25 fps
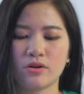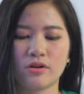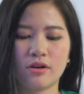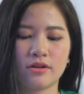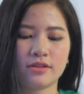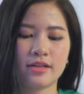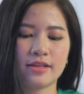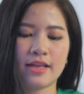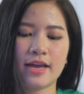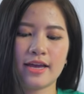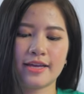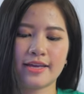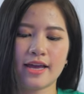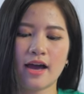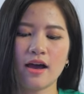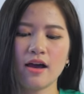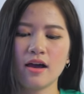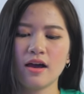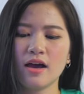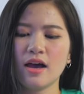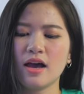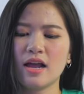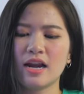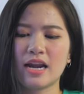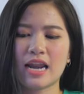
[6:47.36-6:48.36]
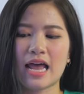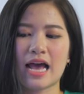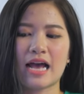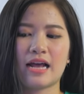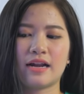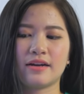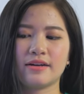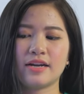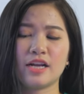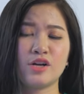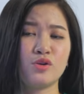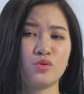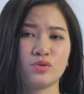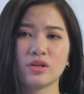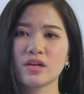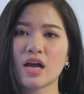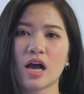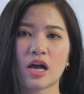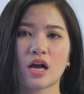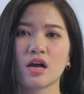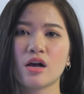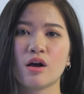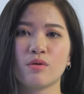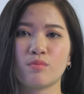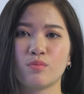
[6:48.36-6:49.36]
mọi người có thấy nhá là đầy đủ tất
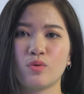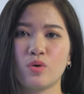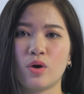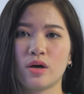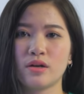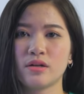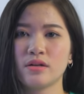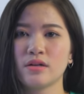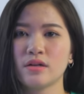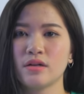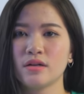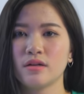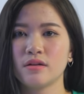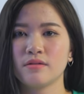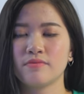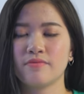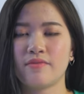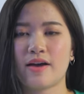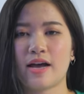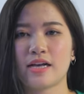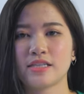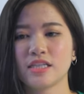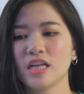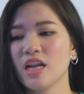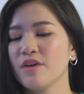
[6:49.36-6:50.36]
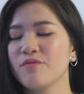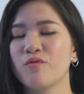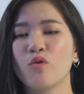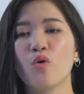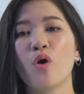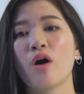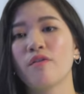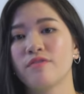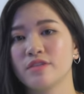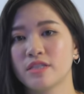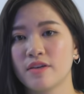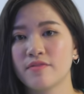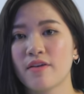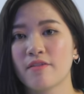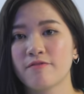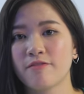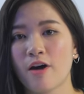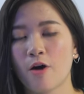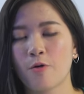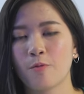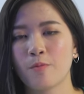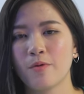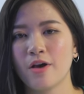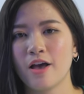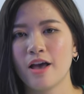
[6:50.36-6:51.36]
cả các cổng luôn và rất là phù hợp với dân văn
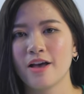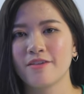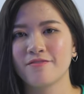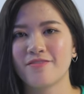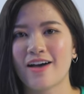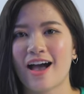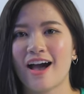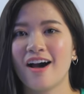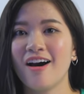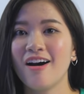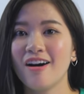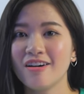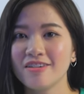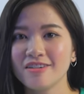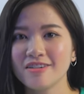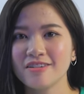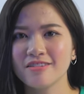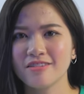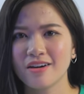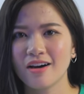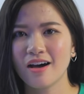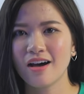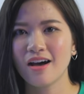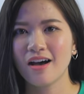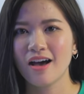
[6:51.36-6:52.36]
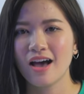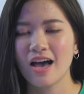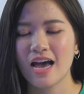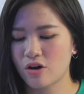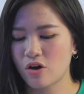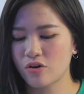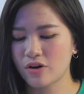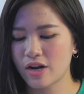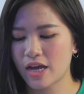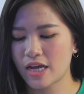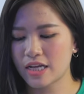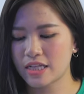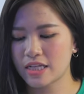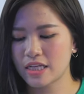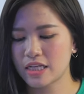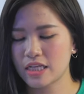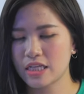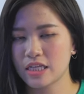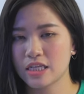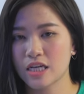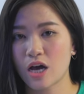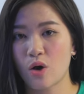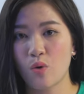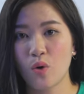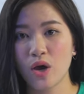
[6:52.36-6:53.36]
phòng. Và hơn nữa, con này
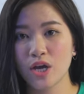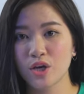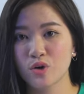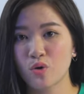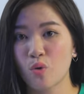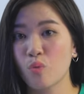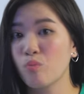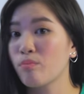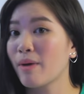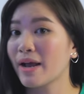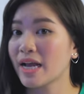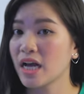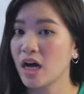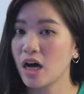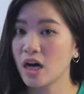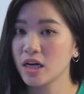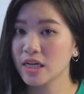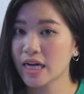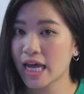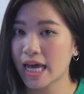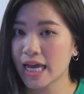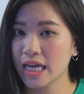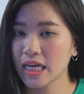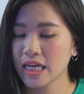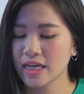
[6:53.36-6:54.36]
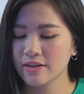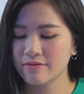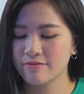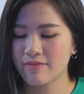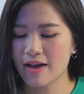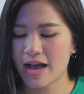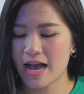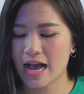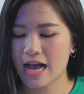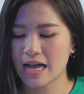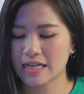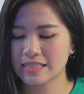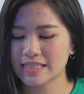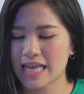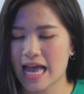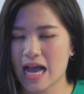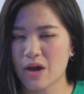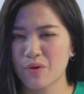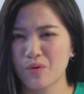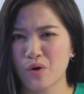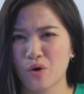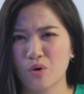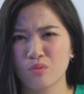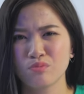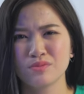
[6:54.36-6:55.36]
thì cấu hình cũng mạnh hơn này và
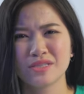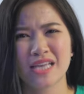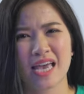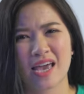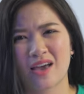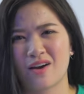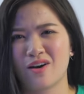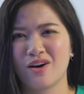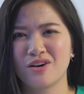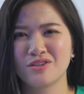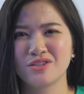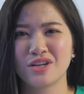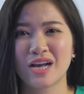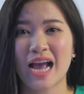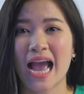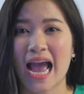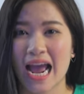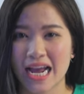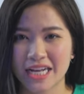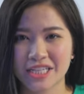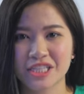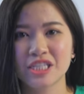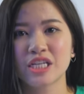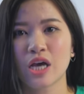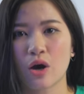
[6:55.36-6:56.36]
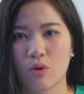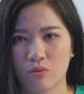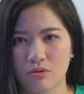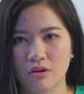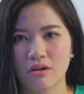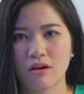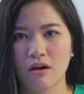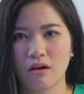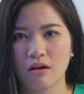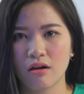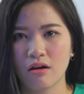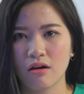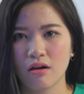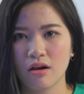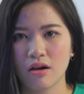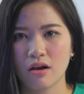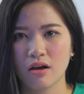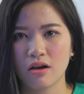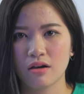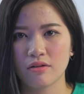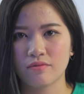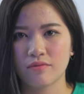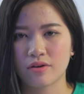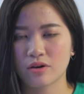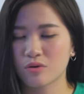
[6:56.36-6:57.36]
giá của nó cũng rẻ hơn những 2 triệu cơ.
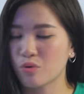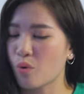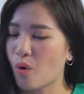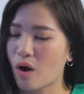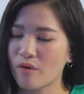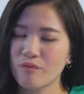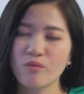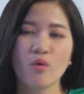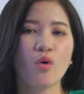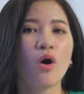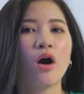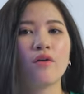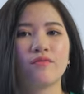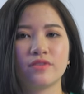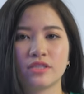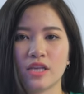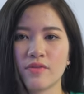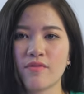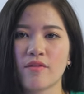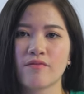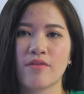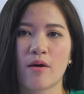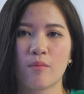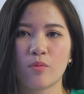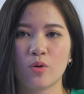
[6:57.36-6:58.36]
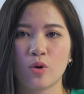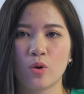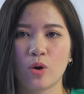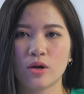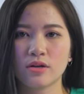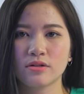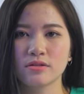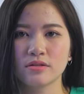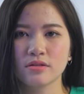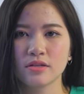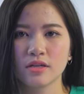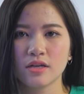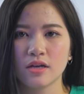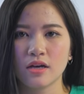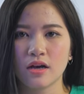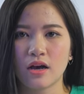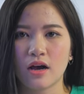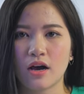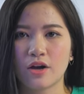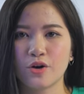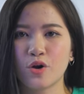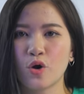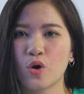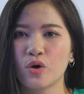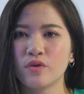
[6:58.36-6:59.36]
Và quá phù hợp với dân văn phòng luôn.
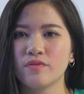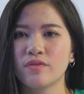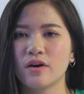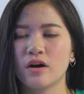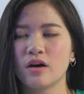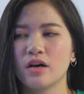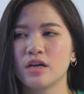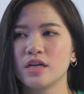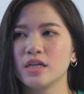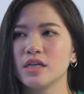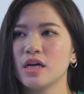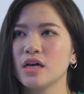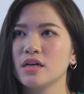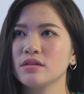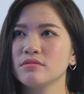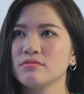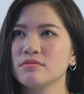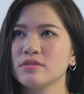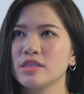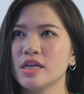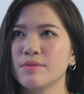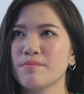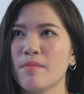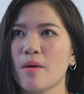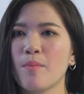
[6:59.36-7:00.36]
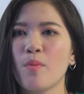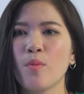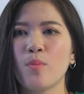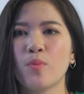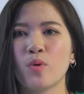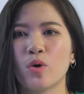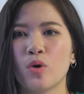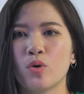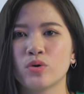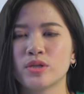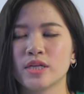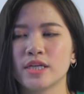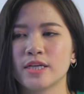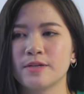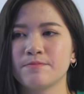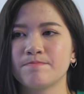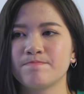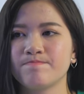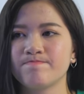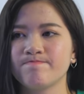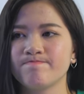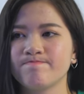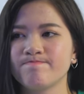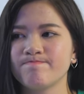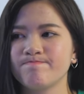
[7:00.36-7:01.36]
Đối với chiếc MacBook Pro thì
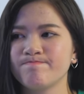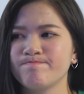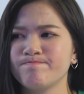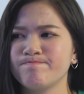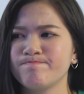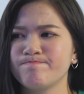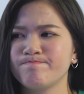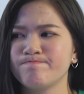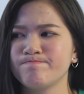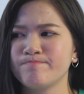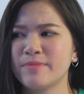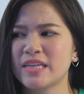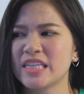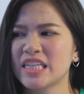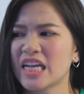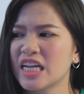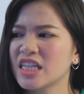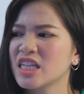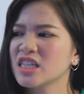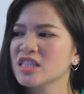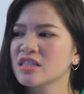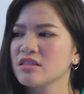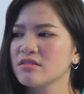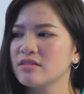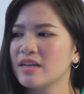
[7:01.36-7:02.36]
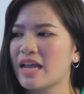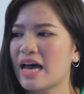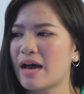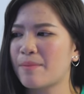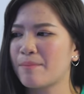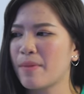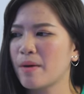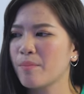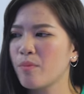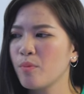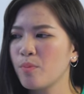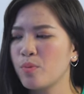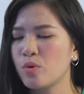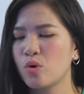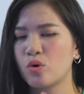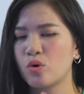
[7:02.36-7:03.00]
mình thấy thực sự là MacBook